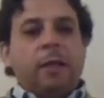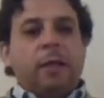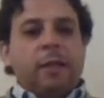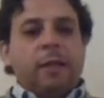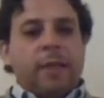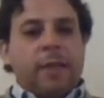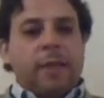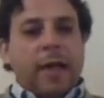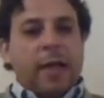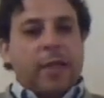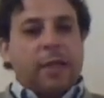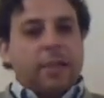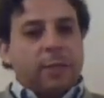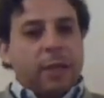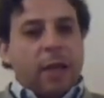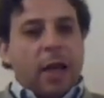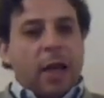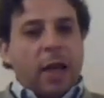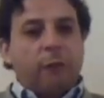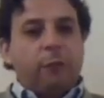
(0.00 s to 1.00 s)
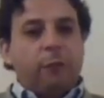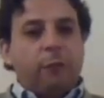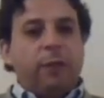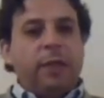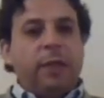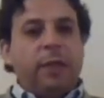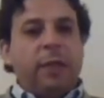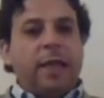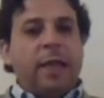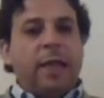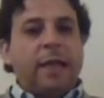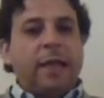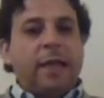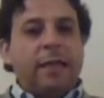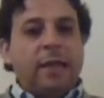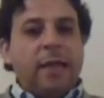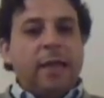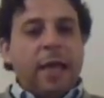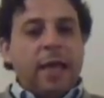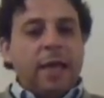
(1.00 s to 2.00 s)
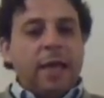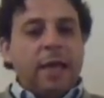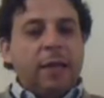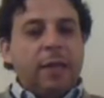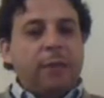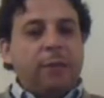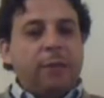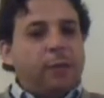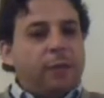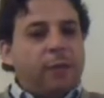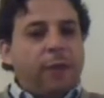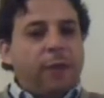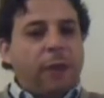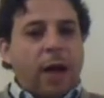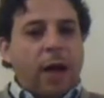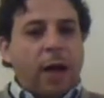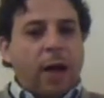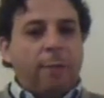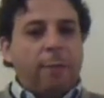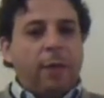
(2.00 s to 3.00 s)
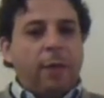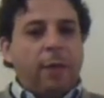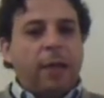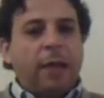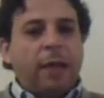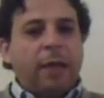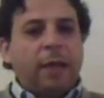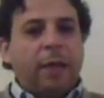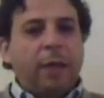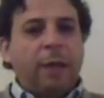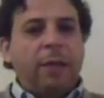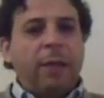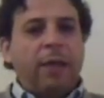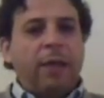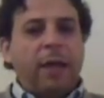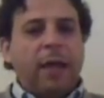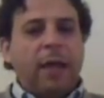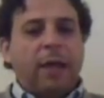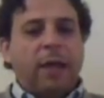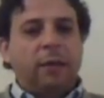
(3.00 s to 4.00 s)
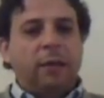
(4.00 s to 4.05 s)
ساعة لازم نعرفوا اللي الأديان بصفة عامة لا تقبل النقد